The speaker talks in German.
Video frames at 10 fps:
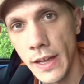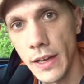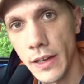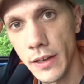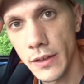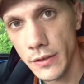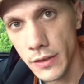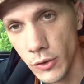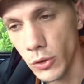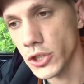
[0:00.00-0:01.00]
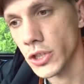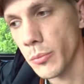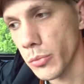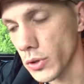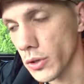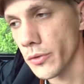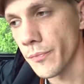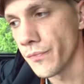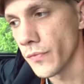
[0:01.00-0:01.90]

äh, den neuen Standpunkt aus.